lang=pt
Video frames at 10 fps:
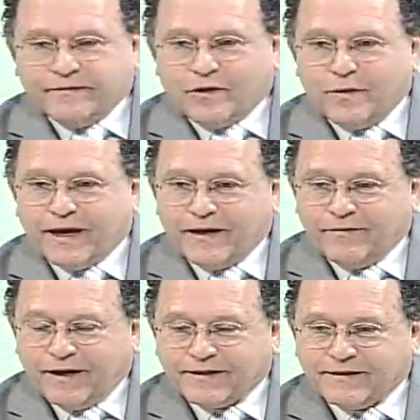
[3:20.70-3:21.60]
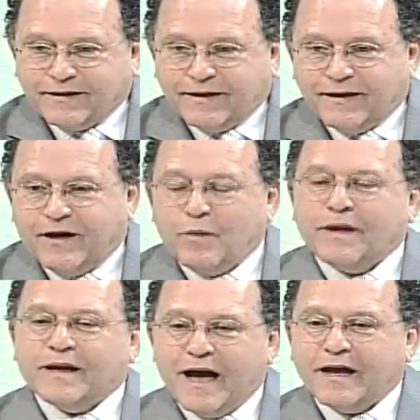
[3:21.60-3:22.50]
Como é que vai ser a
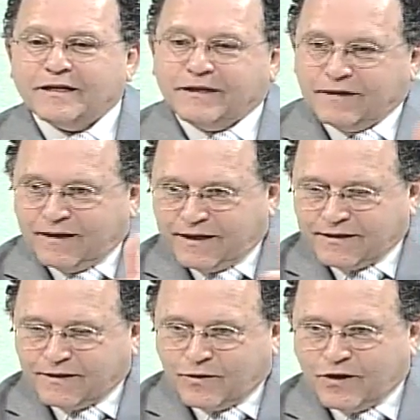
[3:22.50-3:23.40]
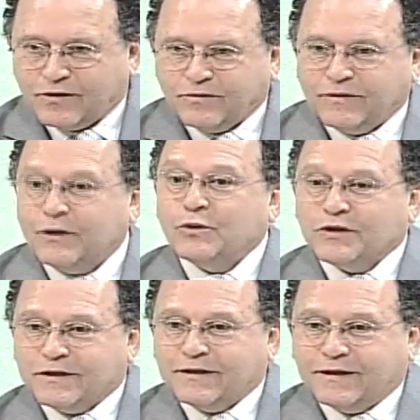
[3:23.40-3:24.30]
homenagem a esse nosso
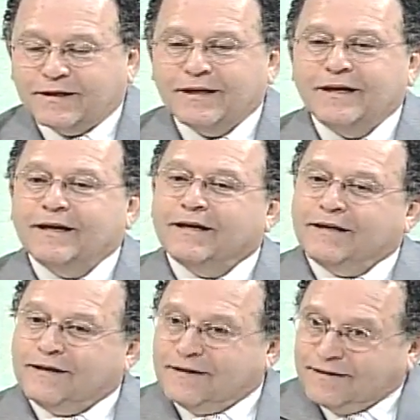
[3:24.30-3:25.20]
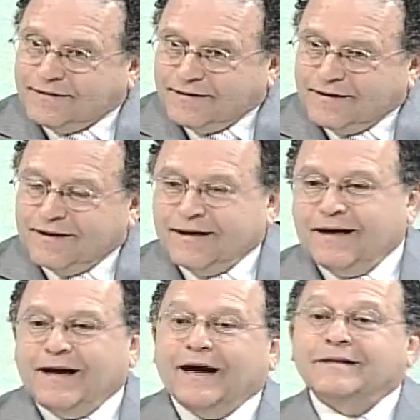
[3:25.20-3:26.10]
ilustre e
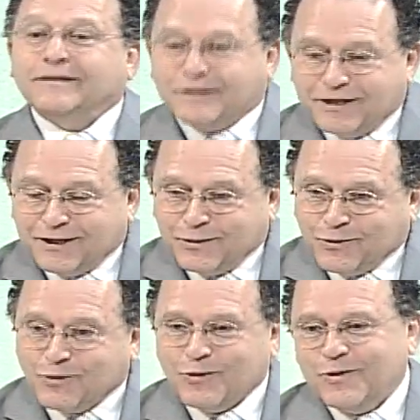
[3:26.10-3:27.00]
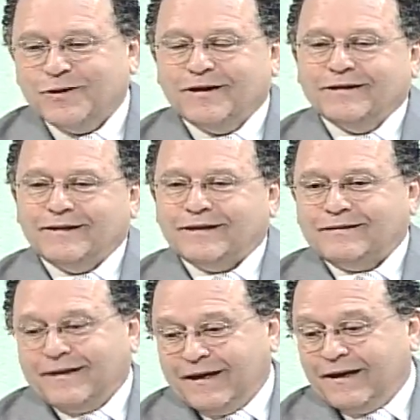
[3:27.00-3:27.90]
antigo de,
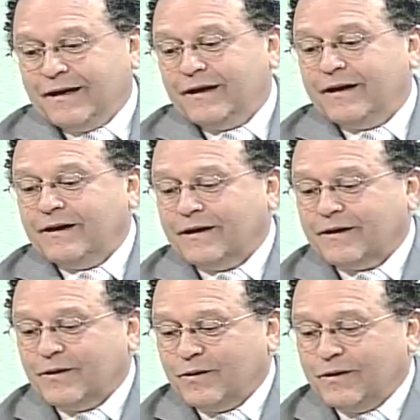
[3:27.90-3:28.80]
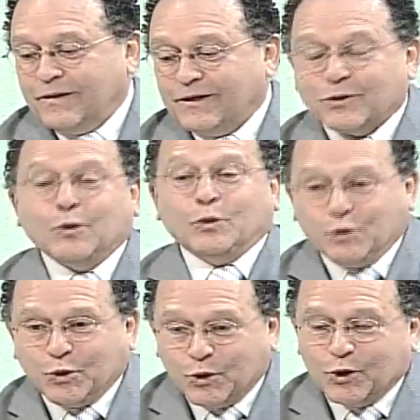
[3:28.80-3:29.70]
é, é,
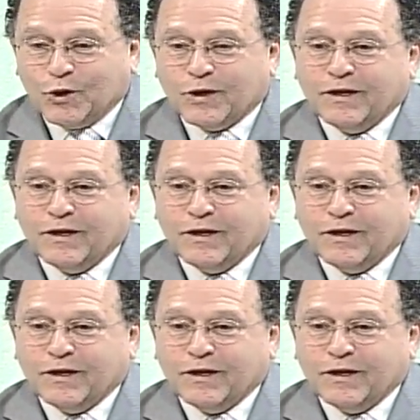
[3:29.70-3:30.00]
escultor